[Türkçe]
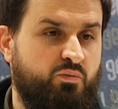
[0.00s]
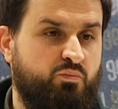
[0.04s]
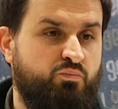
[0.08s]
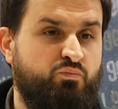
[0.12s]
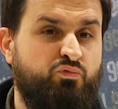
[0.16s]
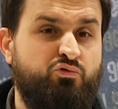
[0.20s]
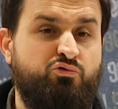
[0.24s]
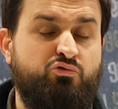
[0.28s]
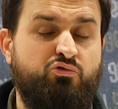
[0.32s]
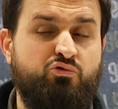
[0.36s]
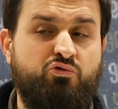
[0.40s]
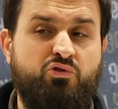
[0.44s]

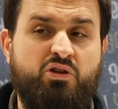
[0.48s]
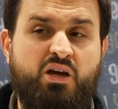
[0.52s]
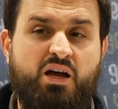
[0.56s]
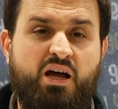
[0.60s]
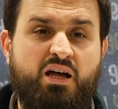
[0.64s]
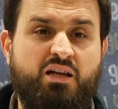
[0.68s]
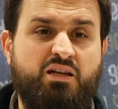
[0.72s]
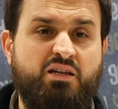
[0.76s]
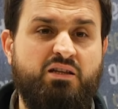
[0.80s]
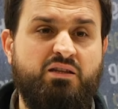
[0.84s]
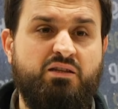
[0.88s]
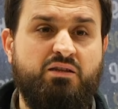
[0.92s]
Bu
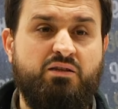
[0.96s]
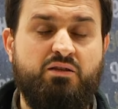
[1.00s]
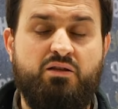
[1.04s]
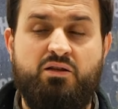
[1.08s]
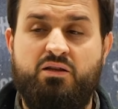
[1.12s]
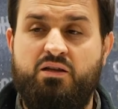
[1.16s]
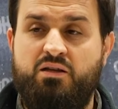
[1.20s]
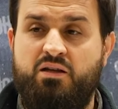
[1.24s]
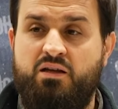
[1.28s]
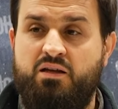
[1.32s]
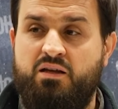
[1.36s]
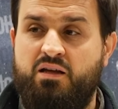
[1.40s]
dünyanın
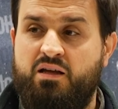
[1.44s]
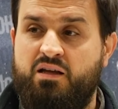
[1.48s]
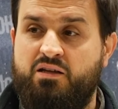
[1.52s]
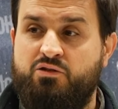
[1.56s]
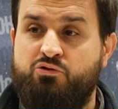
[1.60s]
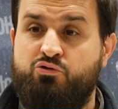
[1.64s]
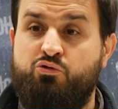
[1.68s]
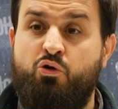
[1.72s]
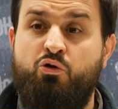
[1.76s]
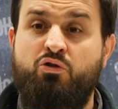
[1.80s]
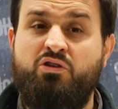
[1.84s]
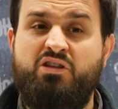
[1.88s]

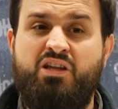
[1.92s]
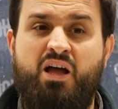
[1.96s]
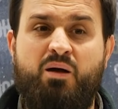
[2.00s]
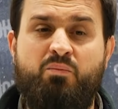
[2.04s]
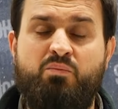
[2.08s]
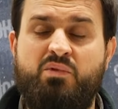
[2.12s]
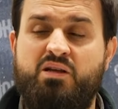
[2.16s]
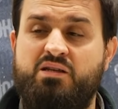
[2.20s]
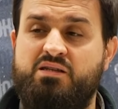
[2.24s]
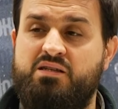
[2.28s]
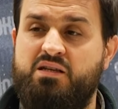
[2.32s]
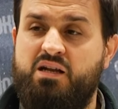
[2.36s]
son
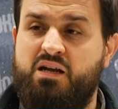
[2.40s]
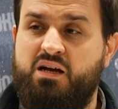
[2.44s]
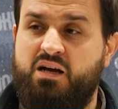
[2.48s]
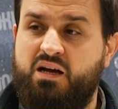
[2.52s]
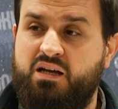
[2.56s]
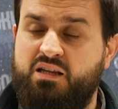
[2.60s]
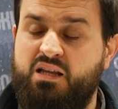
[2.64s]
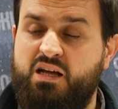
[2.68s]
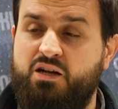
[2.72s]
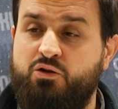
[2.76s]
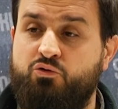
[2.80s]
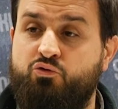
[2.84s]
damlasına
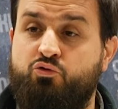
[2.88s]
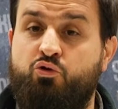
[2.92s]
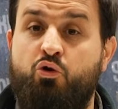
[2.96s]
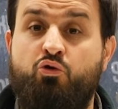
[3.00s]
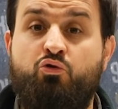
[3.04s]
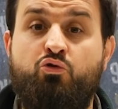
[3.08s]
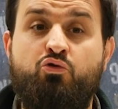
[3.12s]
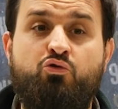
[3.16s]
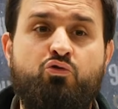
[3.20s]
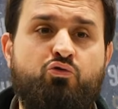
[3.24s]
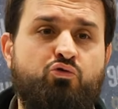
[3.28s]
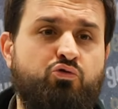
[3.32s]
kadar
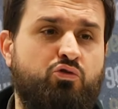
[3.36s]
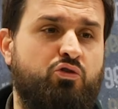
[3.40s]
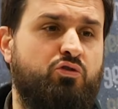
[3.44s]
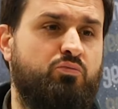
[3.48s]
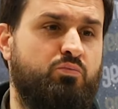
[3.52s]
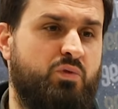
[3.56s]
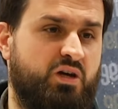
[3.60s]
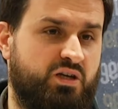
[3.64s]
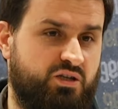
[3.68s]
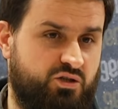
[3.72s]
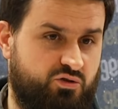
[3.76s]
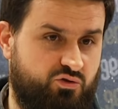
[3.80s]
kökünü
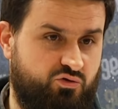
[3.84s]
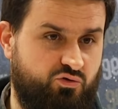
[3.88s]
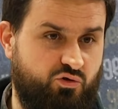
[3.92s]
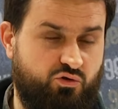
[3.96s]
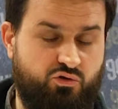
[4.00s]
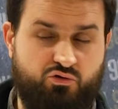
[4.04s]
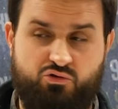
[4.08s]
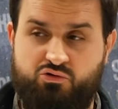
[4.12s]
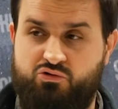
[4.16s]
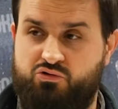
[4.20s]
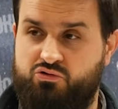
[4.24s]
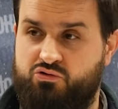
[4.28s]
kurutmak
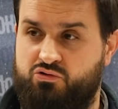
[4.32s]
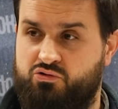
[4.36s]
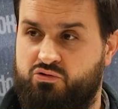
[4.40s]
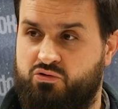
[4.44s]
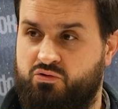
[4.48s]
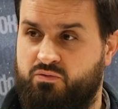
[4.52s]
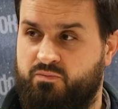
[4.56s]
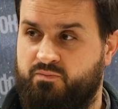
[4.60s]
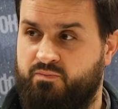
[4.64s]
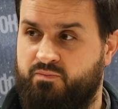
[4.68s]
istiyoruz.